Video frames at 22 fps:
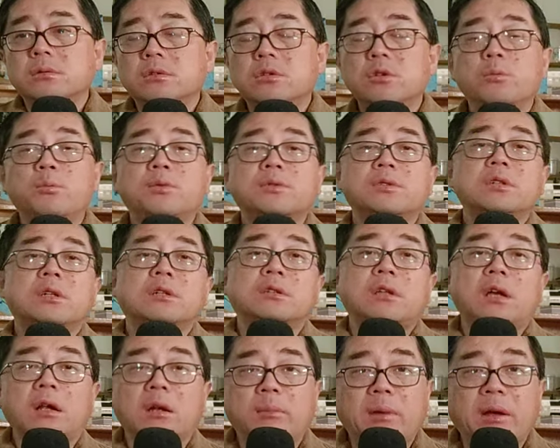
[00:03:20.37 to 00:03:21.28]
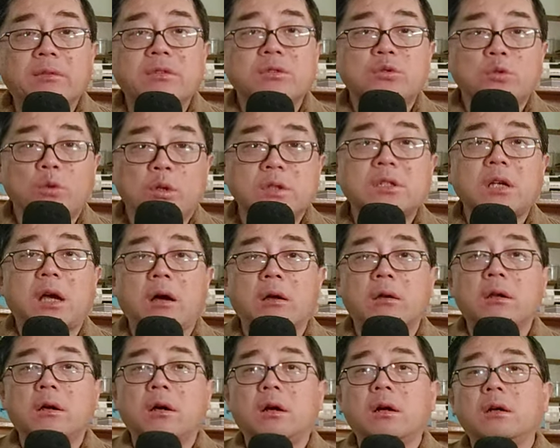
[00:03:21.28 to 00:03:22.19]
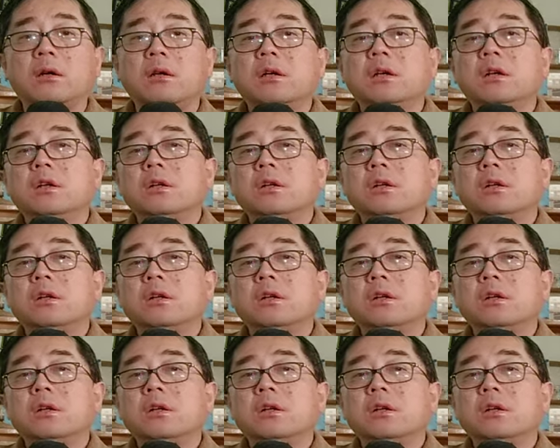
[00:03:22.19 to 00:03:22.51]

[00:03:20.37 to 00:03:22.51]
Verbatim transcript: 都不知道掉了百分之多少了啊。